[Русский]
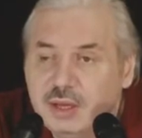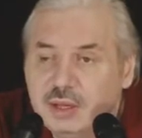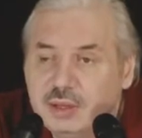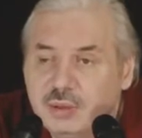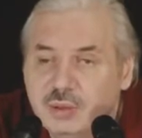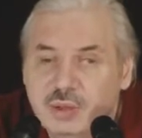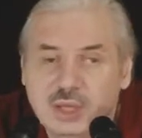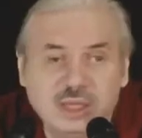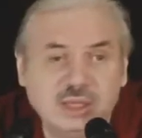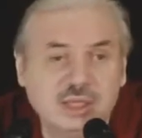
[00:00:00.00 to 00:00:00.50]

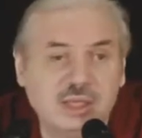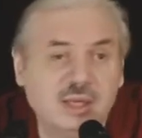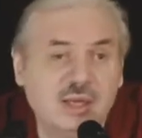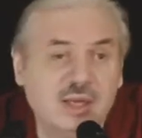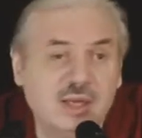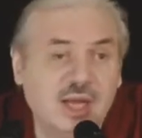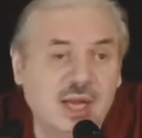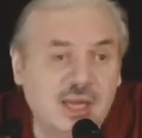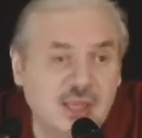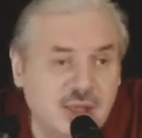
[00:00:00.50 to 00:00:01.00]
Только если
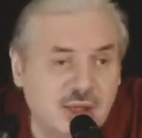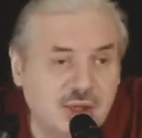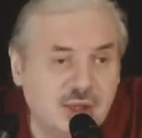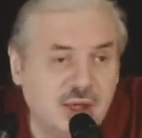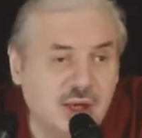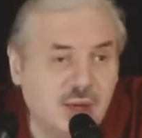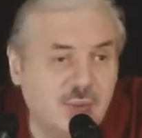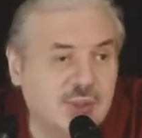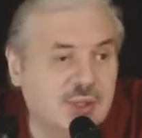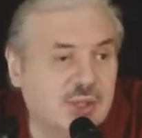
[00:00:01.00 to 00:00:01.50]
это один
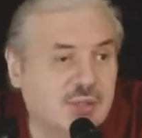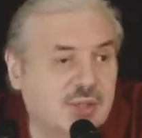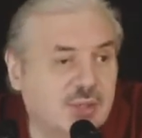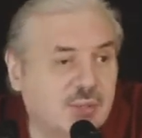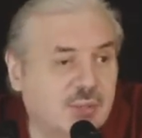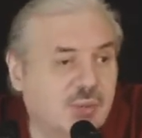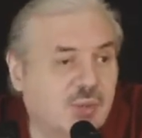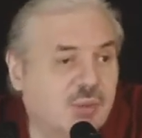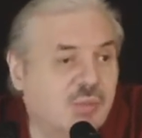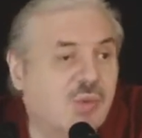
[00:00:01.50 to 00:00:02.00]
человек, а представьте,
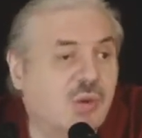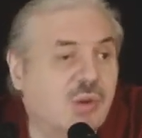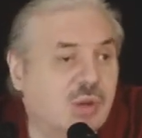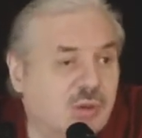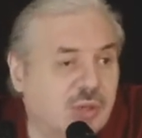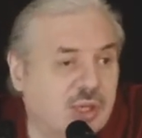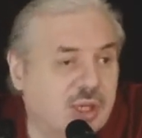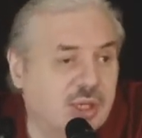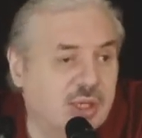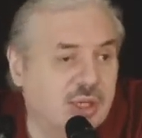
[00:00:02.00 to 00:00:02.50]
если будет много
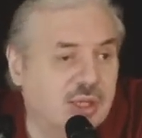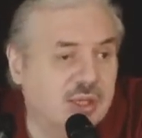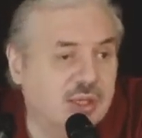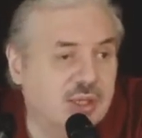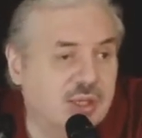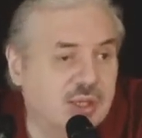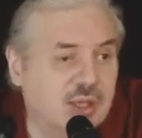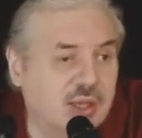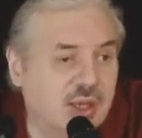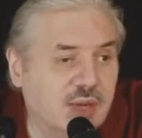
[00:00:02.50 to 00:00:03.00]
людей
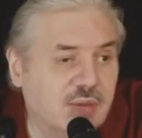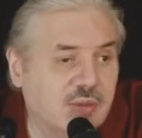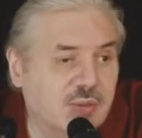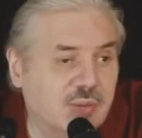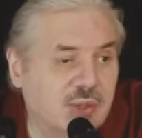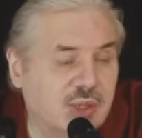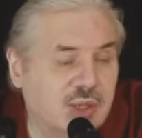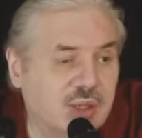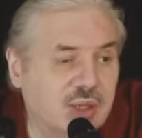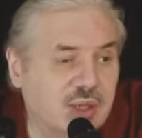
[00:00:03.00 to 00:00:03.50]
делать, как вы
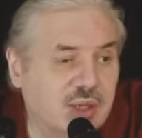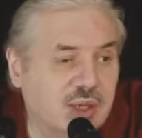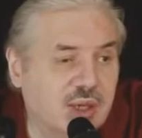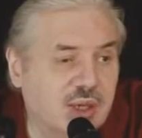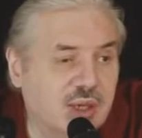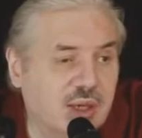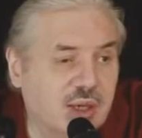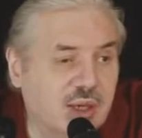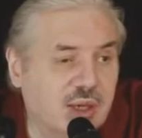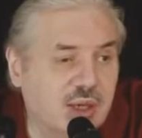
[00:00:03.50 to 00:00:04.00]
думаете?
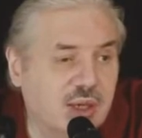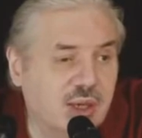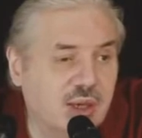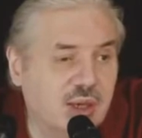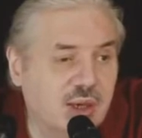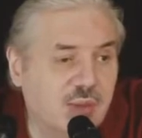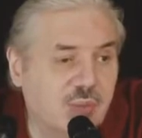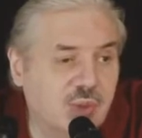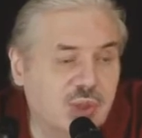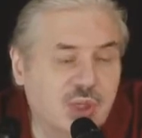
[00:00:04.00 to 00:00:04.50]

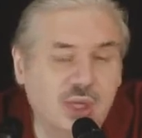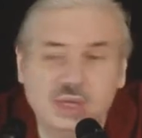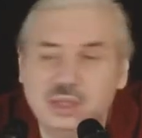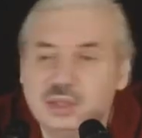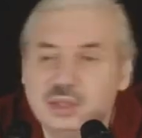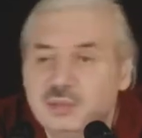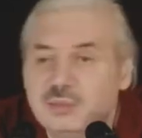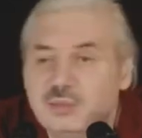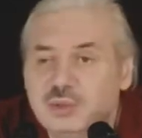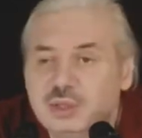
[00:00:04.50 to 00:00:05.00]
Будет
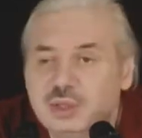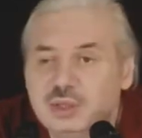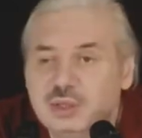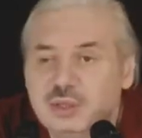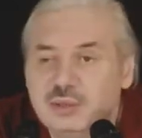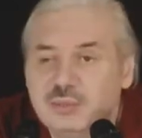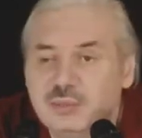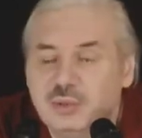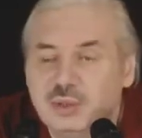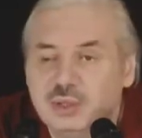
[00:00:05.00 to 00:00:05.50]
гораздо больше
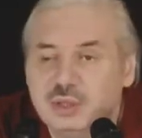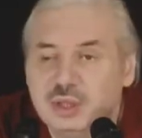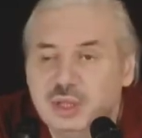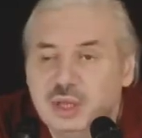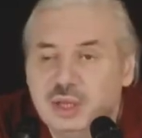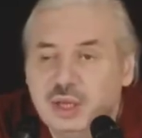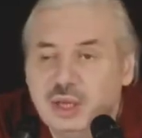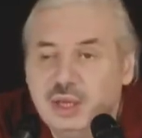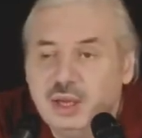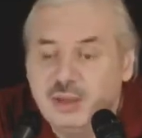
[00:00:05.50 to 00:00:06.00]
пользы.
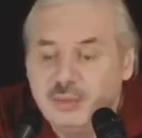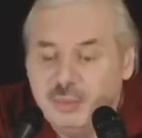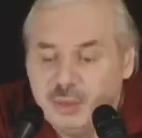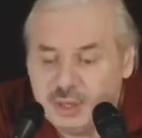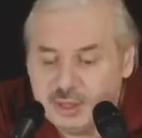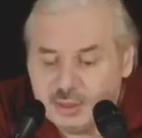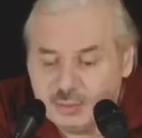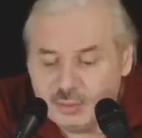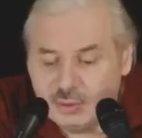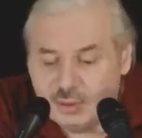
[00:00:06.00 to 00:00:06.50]

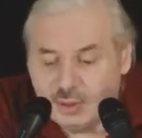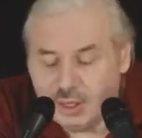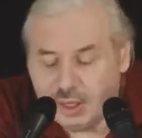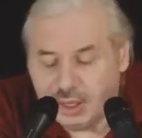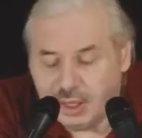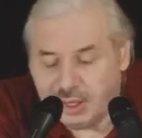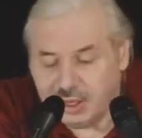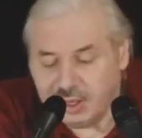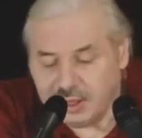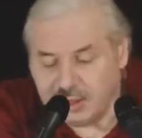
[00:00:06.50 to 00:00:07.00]
Поэтому
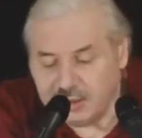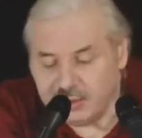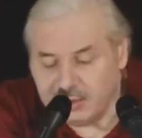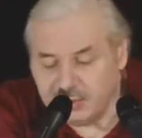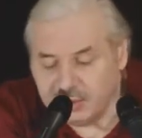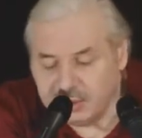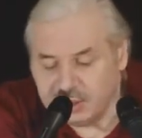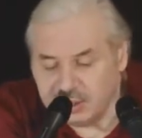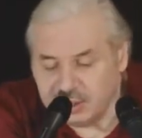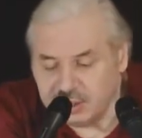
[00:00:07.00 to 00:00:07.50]
э,
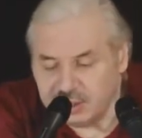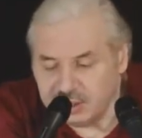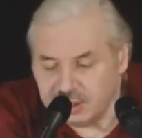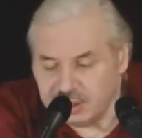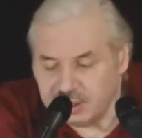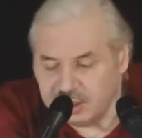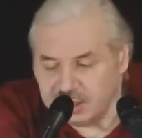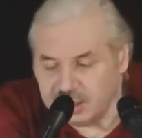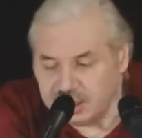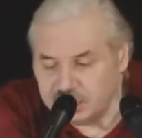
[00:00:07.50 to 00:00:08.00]
вот э,
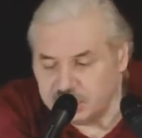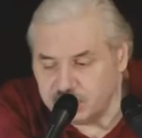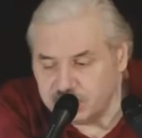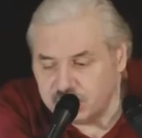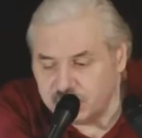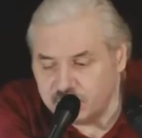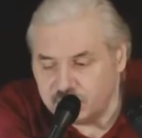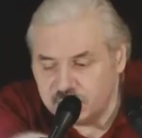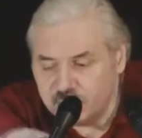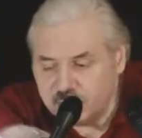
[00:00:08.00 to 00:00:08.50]
э, насчет
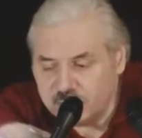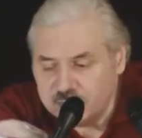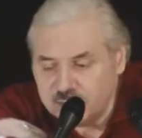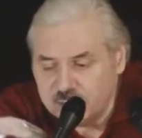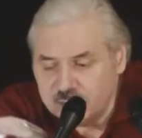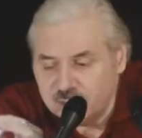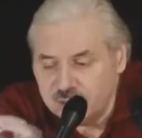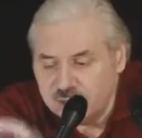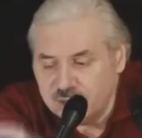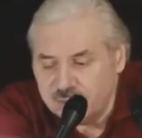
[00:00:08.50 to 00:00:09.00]
того, что
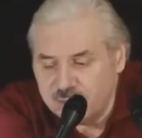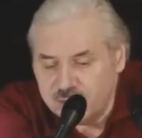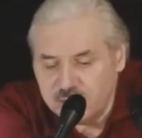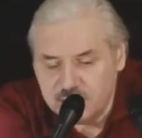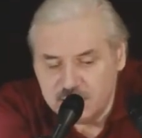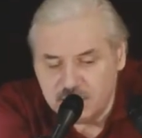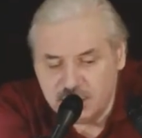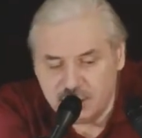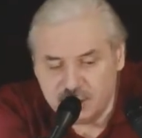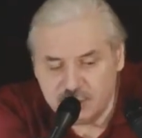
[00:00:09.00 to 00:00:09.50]
почему не
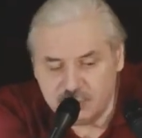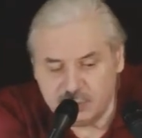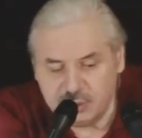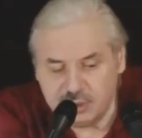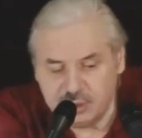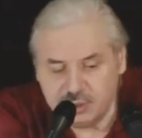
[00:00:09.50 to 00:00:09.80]
приедает,